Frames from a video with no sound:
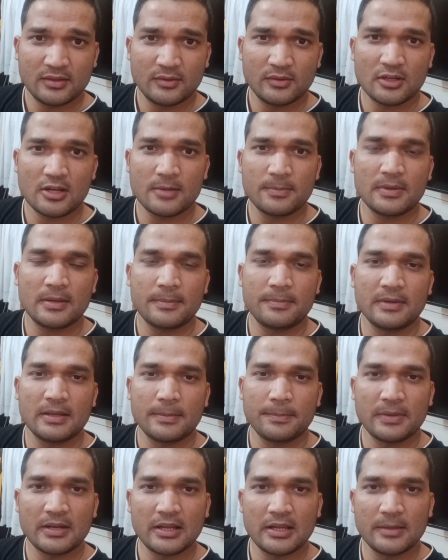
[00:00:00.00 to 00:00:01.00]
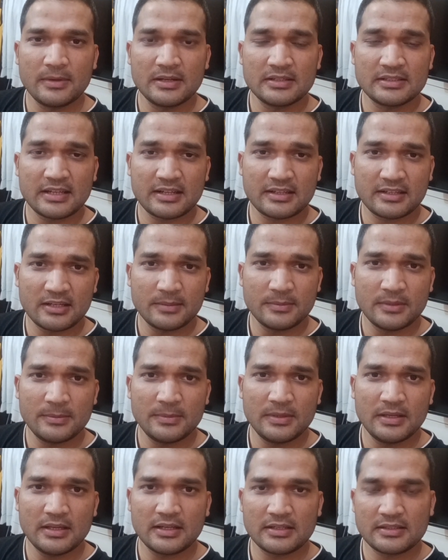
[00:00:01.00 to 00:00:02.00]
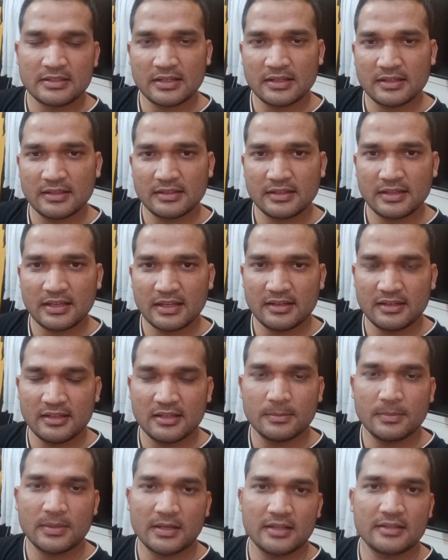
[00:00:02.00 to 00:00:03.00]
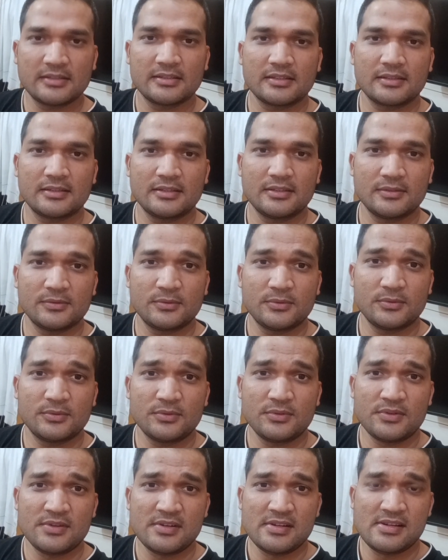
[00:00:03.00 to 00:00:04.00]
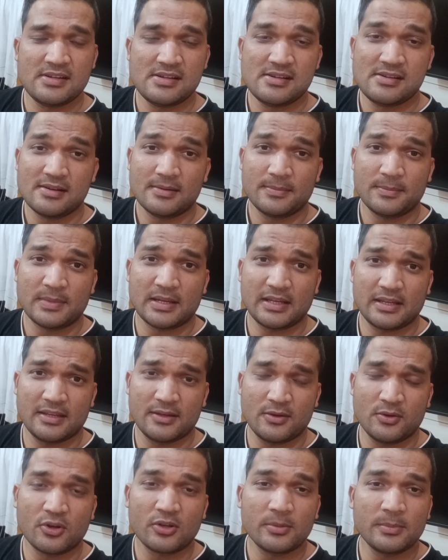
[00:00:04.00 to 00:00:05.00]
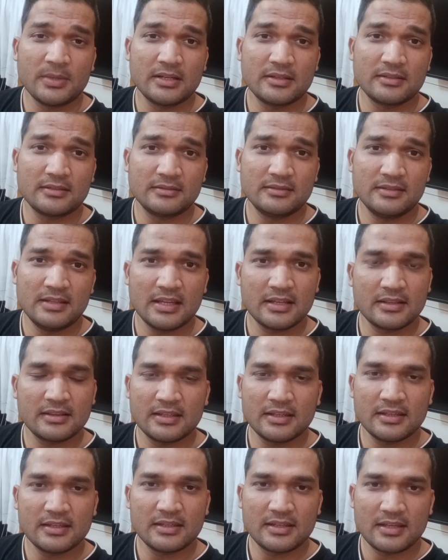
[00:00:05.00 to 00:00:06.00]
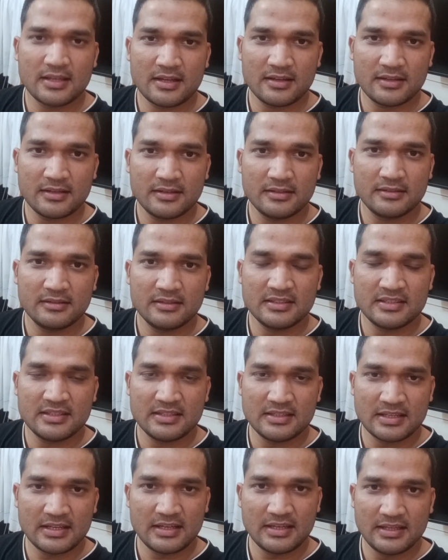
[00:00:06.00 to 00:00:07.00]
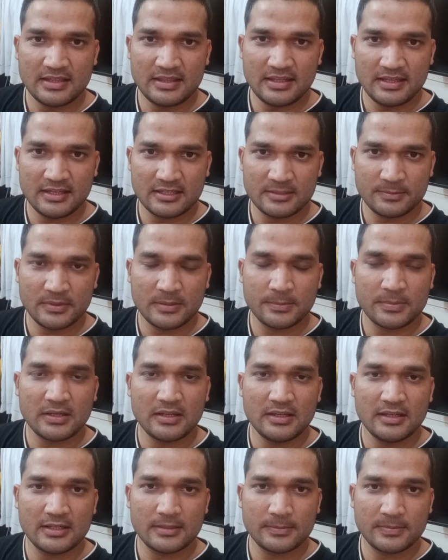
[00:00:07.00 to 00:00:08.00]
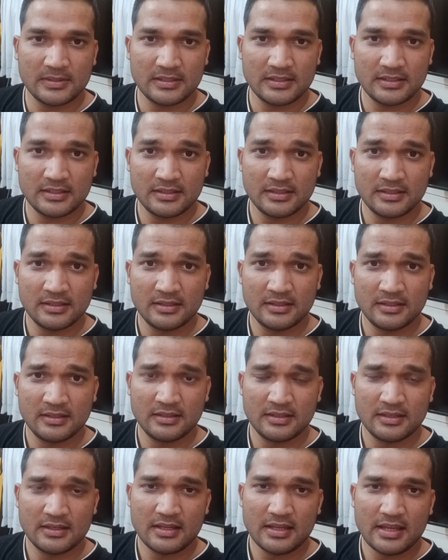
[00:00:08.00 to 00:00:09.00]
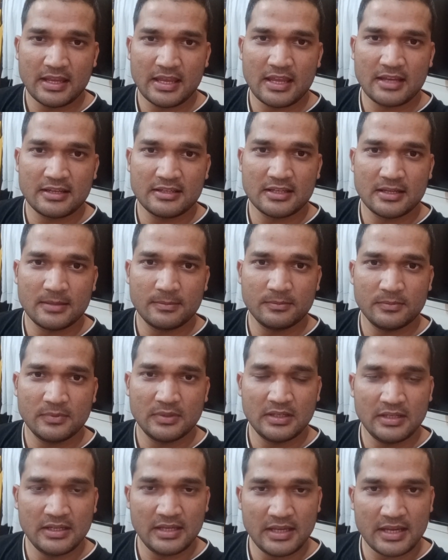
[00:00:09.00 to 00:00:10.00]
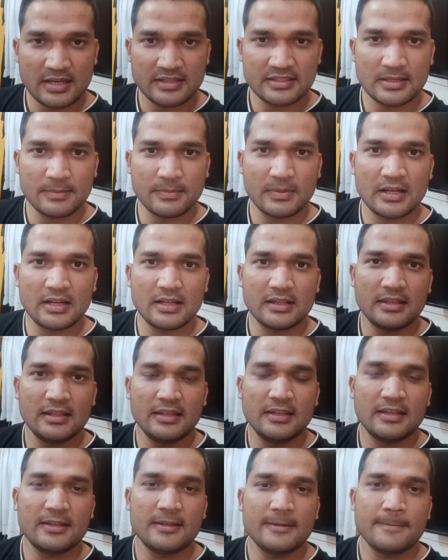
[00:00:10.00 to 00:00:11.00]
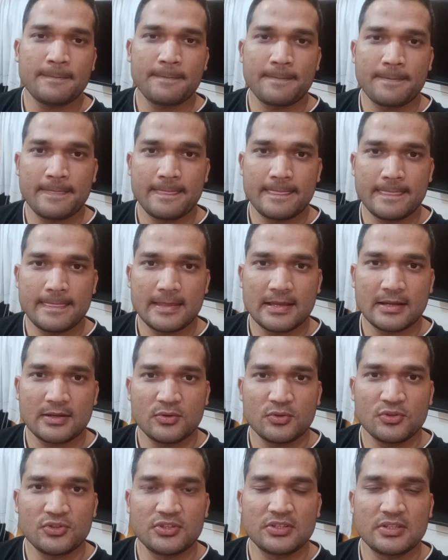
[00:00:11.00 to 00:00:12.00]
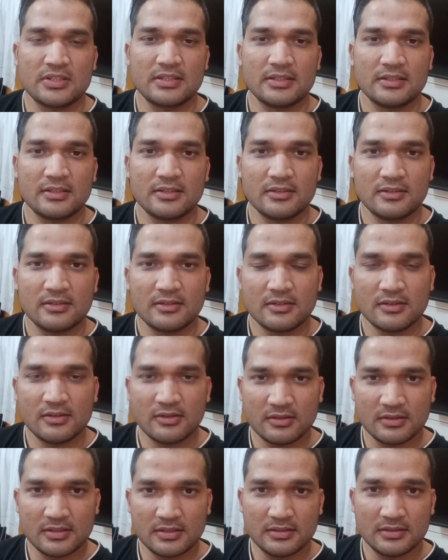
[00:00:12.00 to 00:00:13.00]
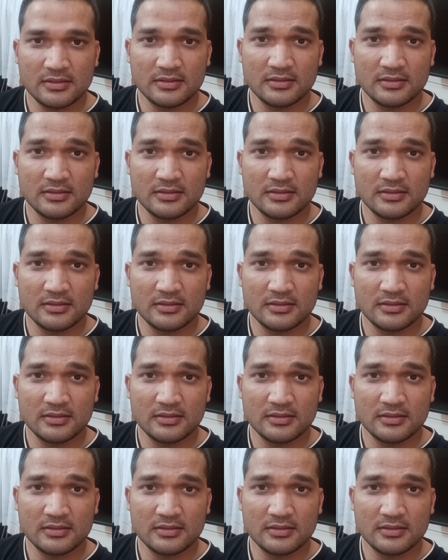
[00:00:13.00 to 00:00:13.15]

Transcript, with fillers: तो आप अपना प्राइवेट सेक्टर में भी अच्छा कैरियर बना सकते हो बाकी गवर्नमेंट देखते हैं क्या डिसीजन लेती है इस पेपर लीक पे एग्ज़ाम री एग्ज़ाम कराती है या कुछ और